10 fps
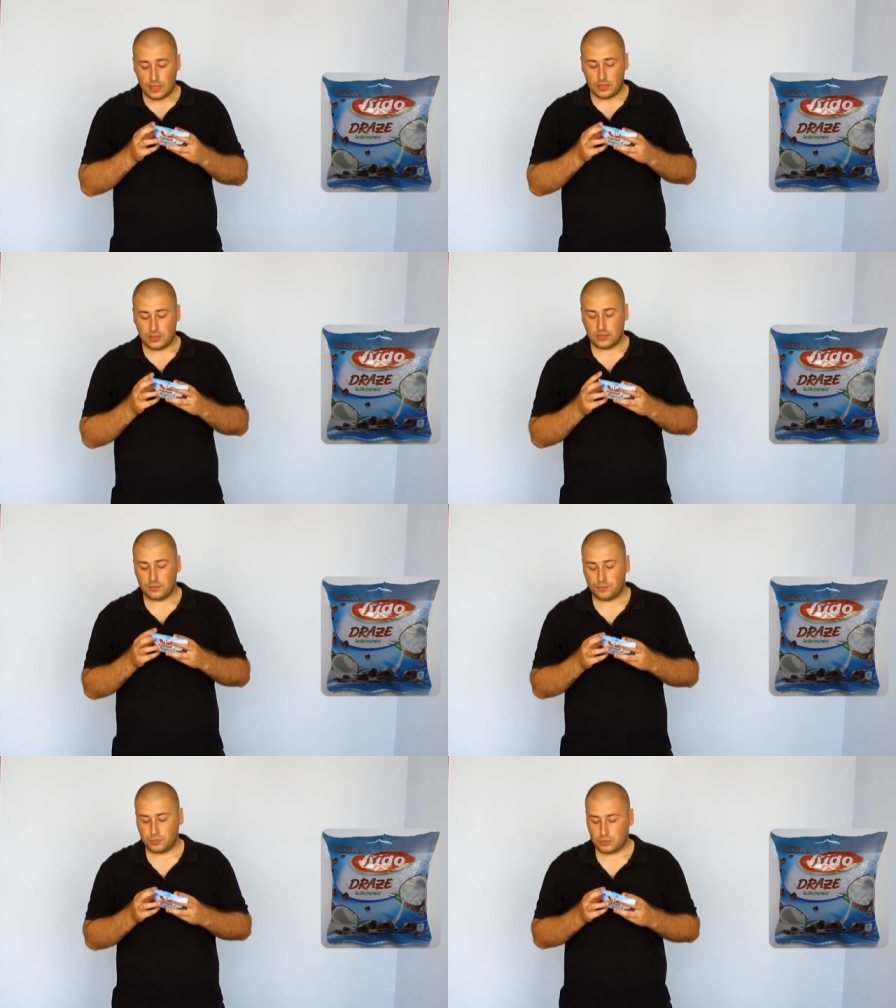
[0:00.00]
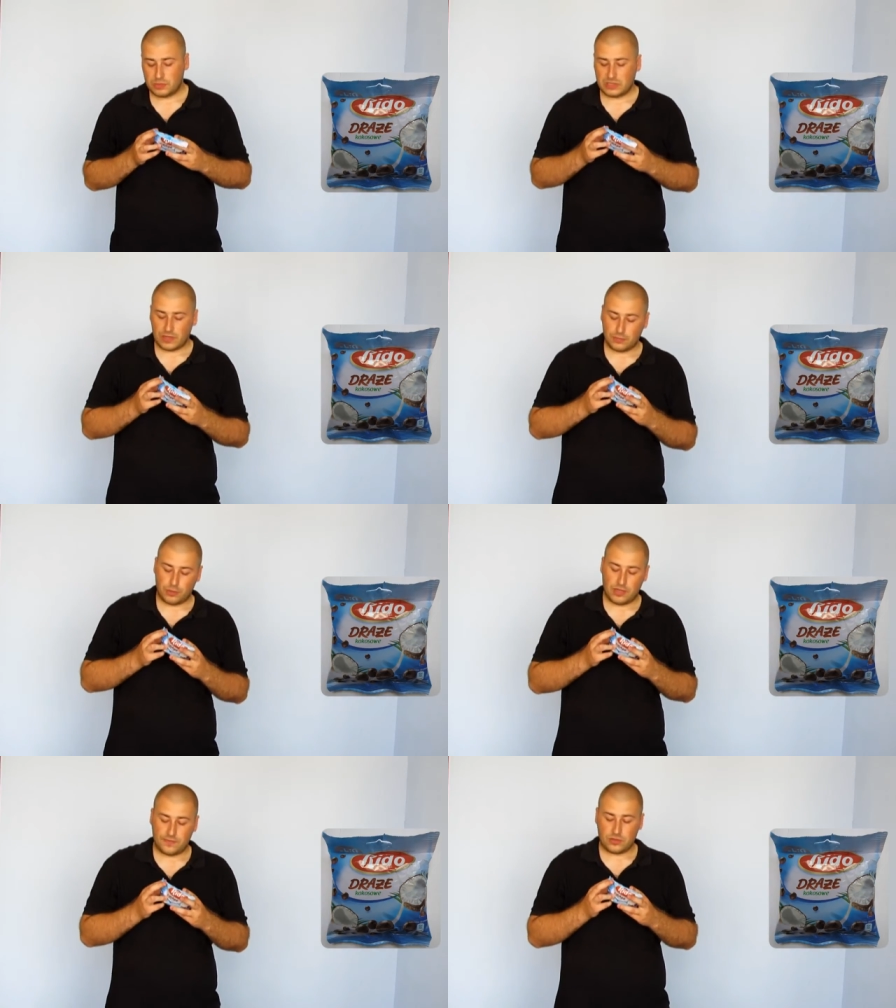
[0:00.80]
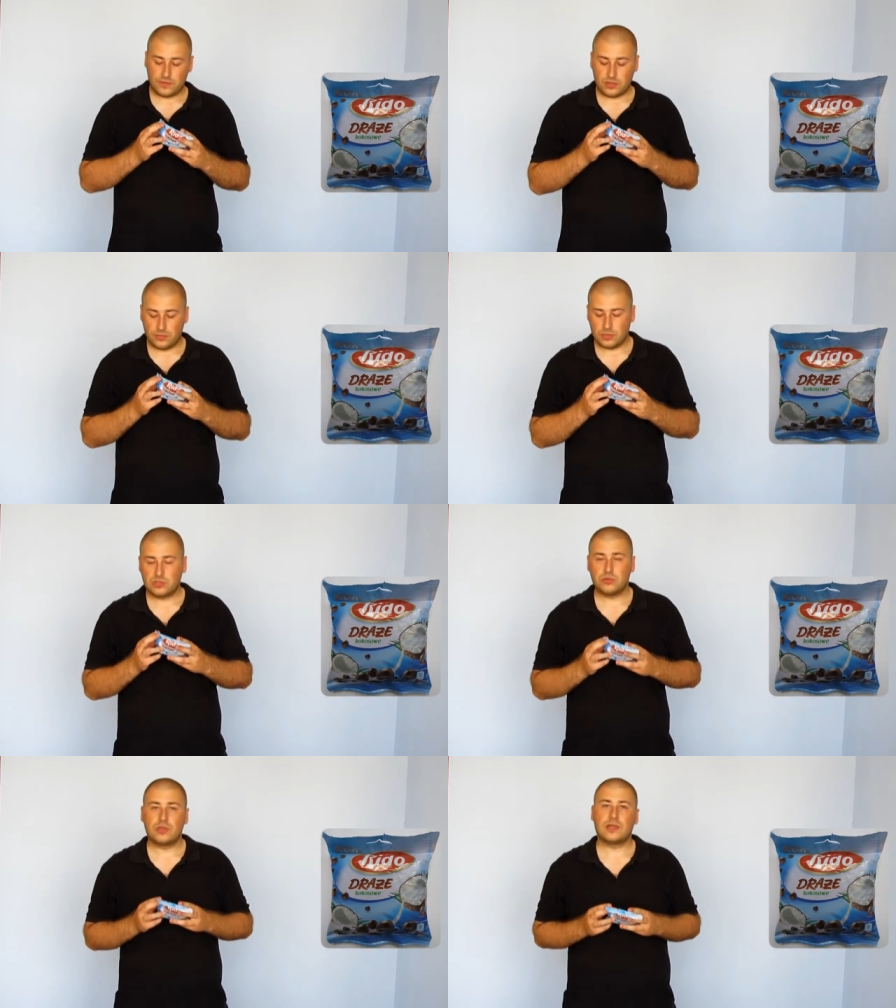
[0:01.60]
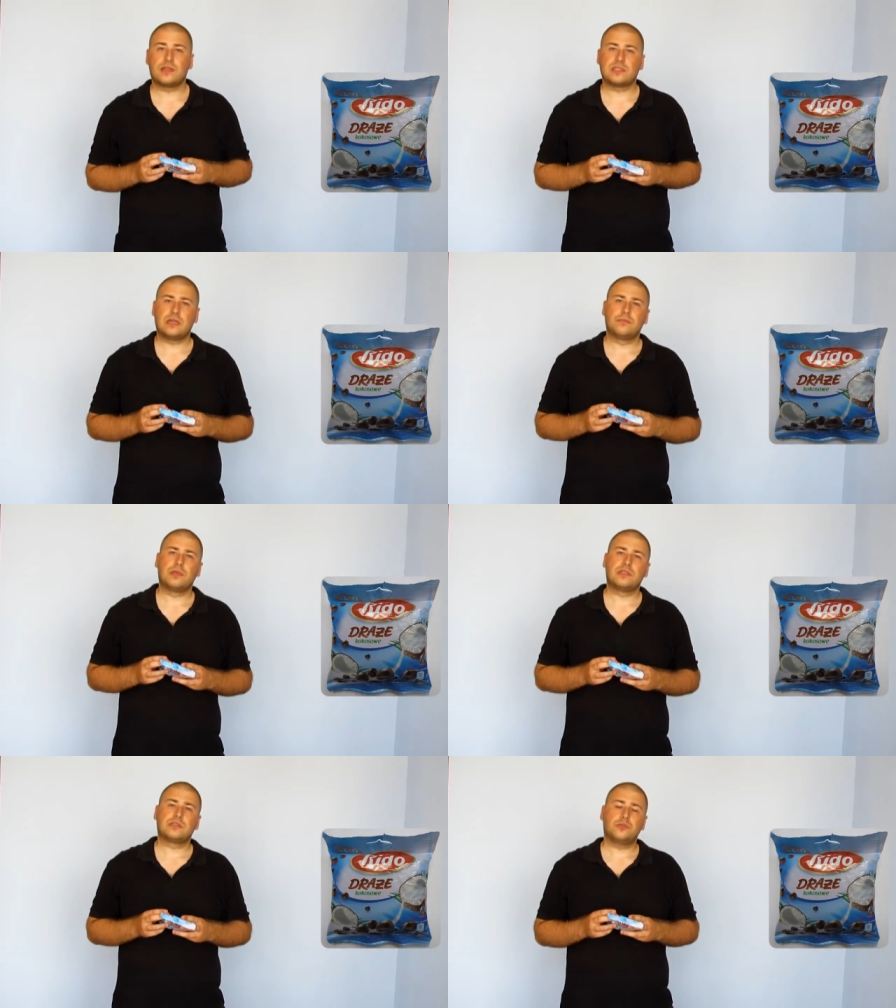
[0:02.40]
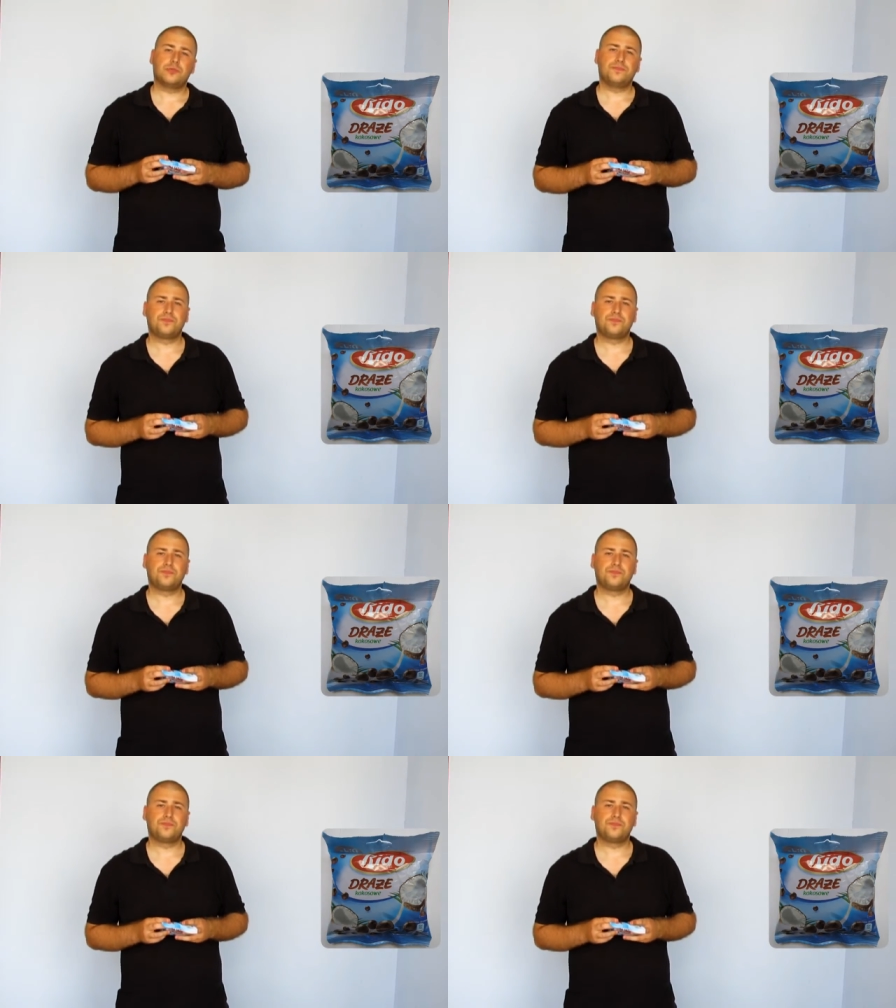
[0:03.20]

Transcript: E, skład polewy to wiadomo cukier na samym miejscu.